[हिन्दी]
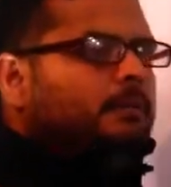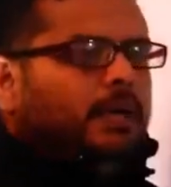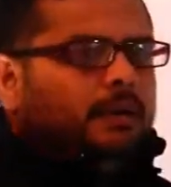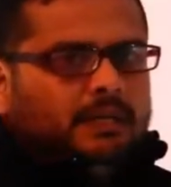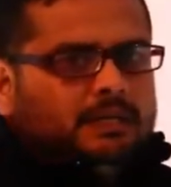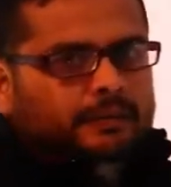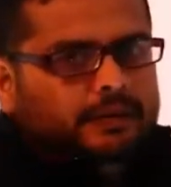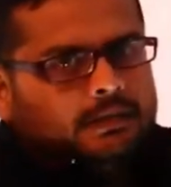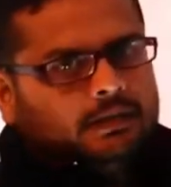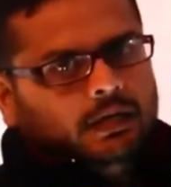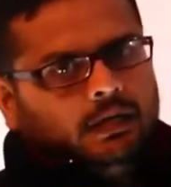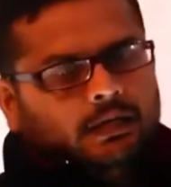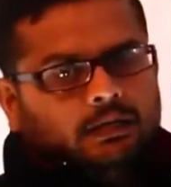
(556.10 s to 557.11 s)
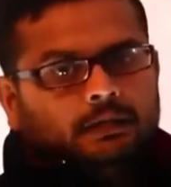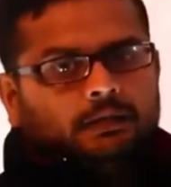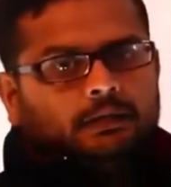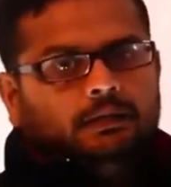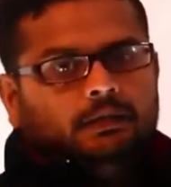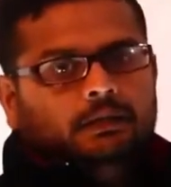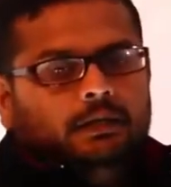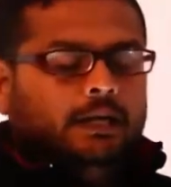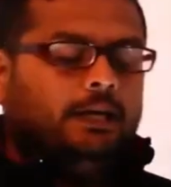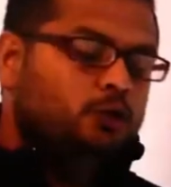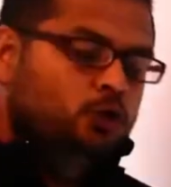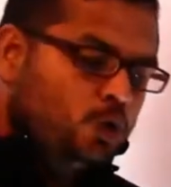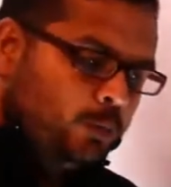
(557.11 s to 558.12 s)
है मेरे पास बीस लाख है
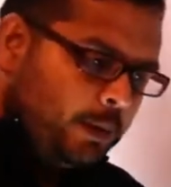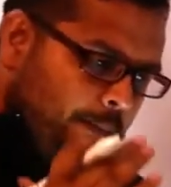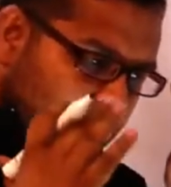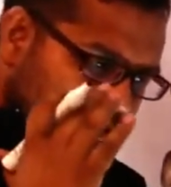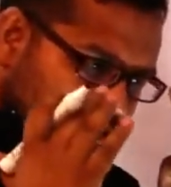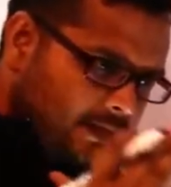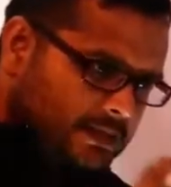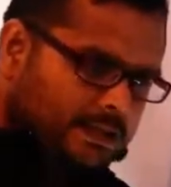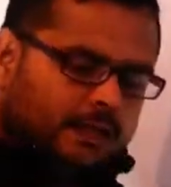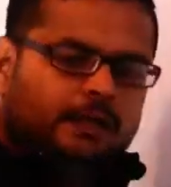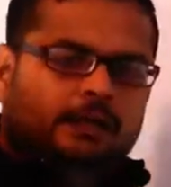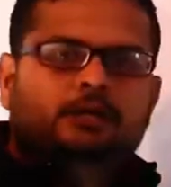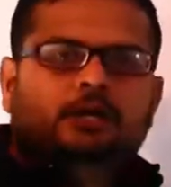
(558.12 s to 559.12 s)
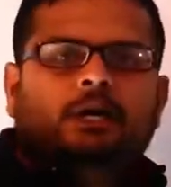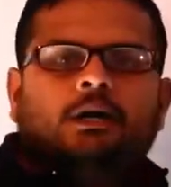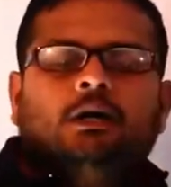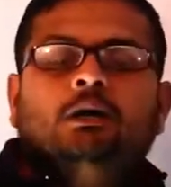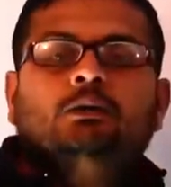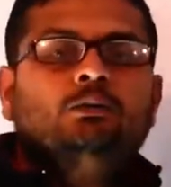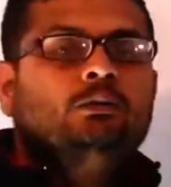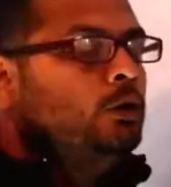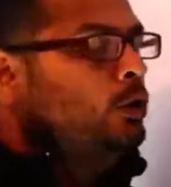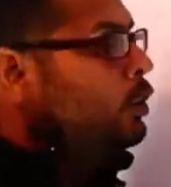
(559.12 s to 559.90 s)
लेकिन जो मैं बिजनेस करने जा रहा हूं